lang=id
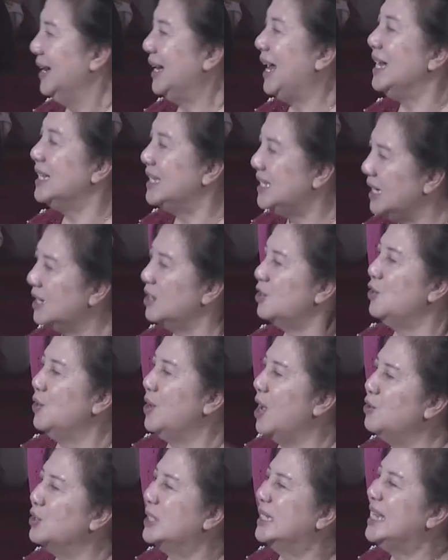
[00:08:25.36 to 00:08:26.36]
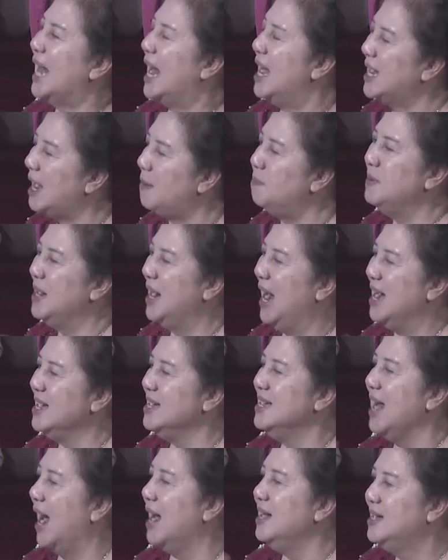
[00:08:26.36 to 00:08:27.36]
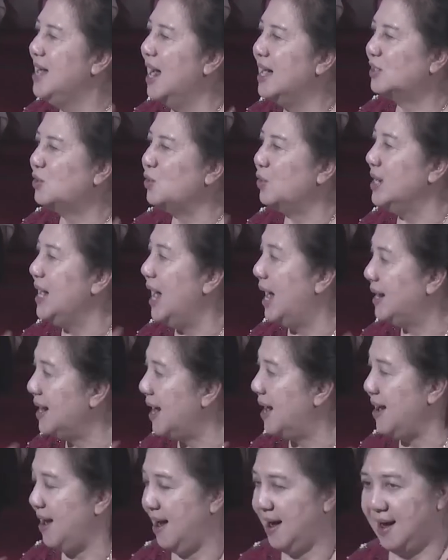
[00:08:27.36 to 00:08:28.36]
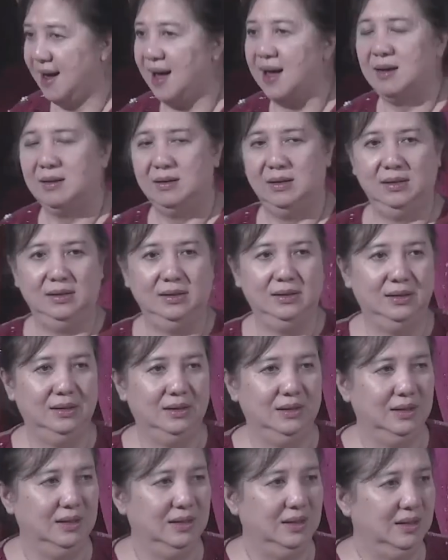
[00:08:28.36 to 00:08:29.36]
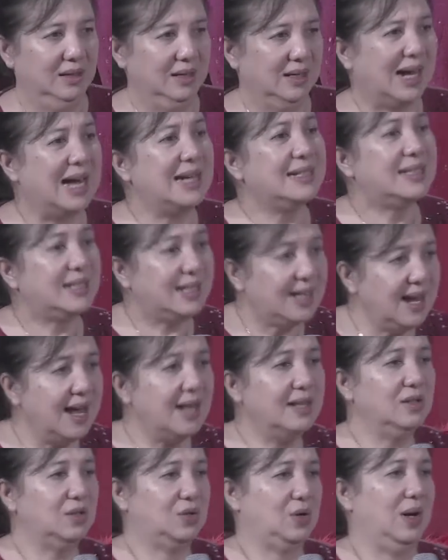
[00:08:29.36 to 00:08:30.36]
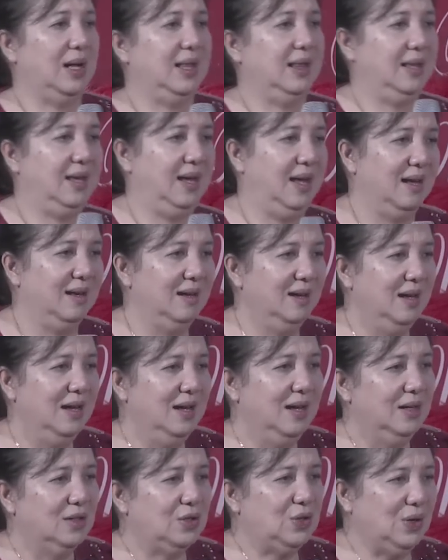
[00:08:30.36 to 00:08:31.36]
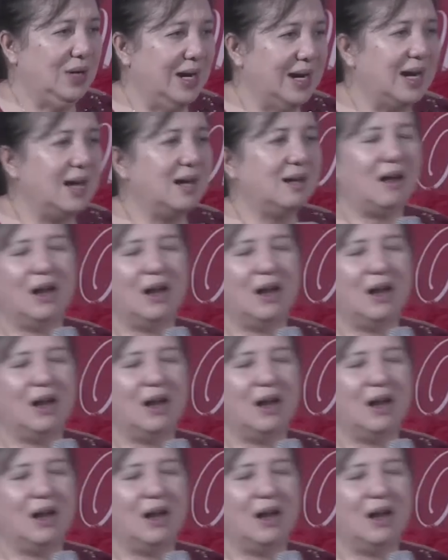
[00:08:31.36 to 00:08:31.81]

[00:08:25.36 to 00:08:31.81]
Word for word: Kecer saudara harus tangkap dengan dada saudara ya. kasian soalnya. Saudara